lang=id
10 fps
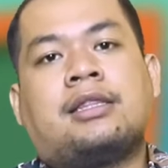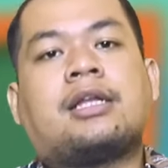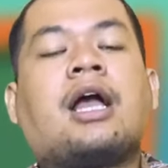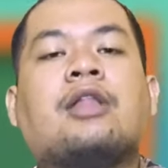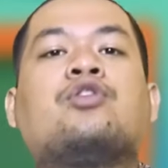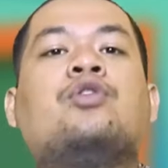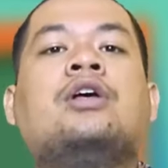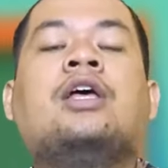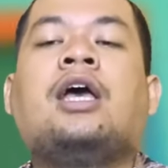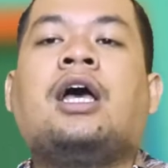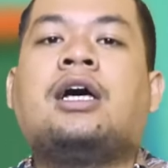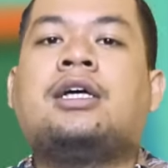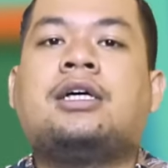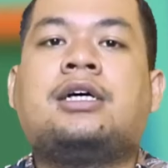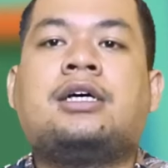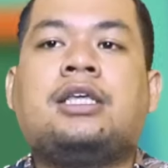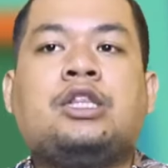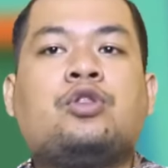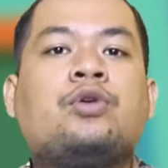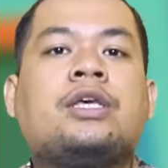Tergantung eh,
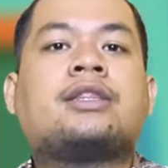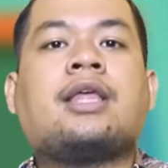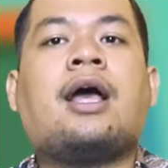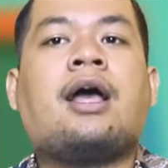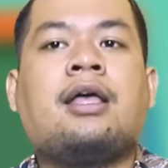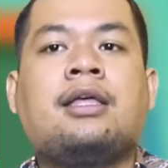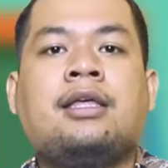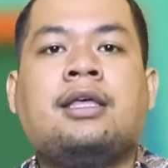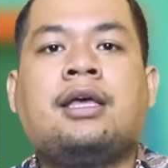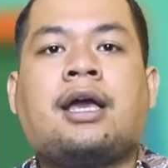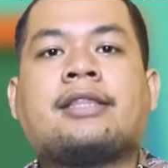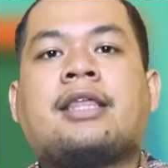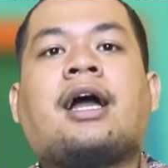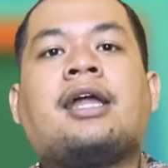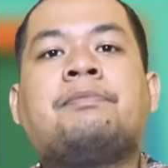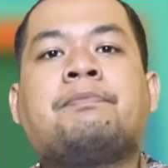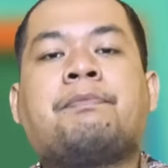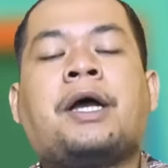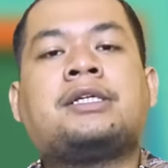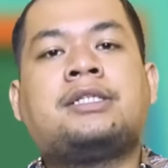itu kita katakan
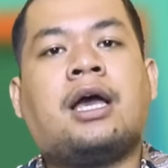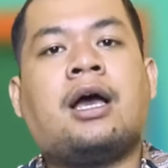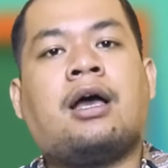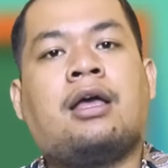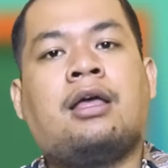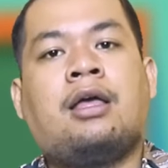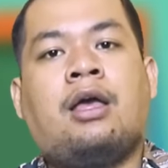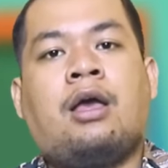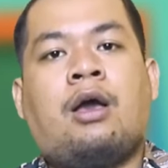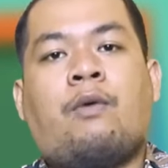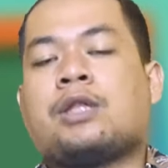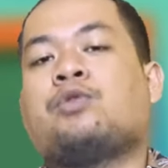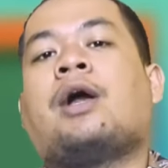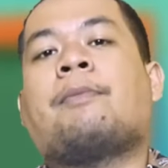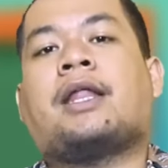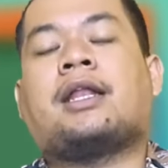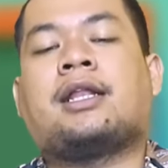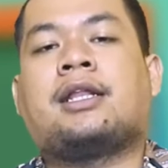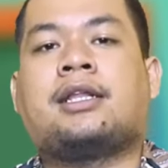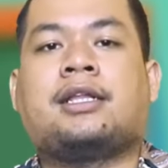pada waktu kapan?
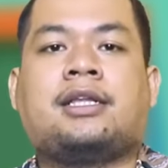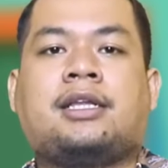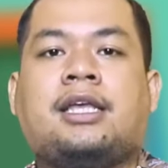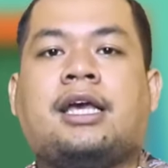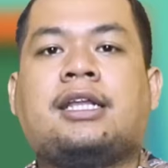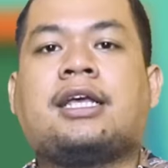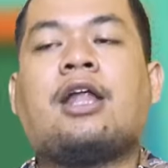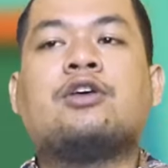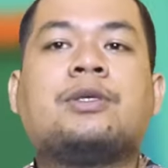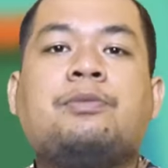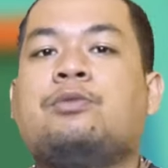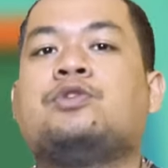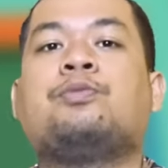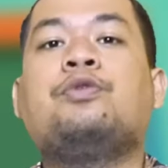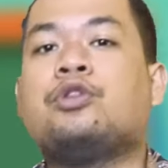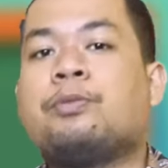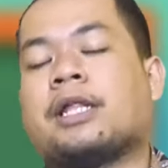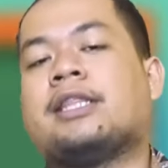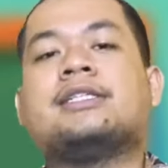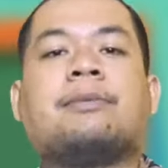Ya kan, kalau sebelum subuh itu
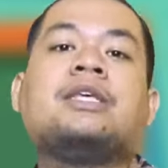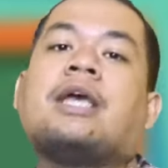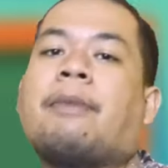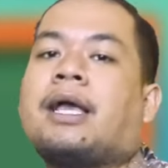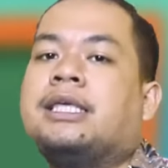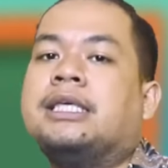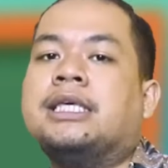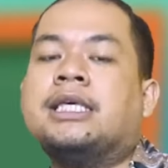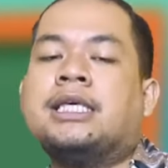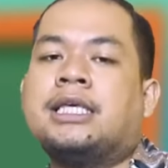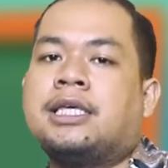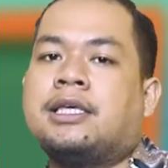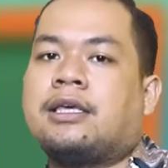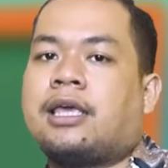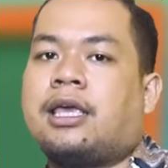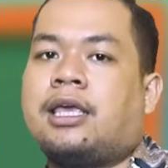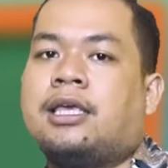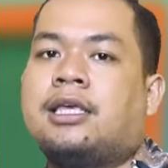berarti jam 3 pagi. Oke. Okay.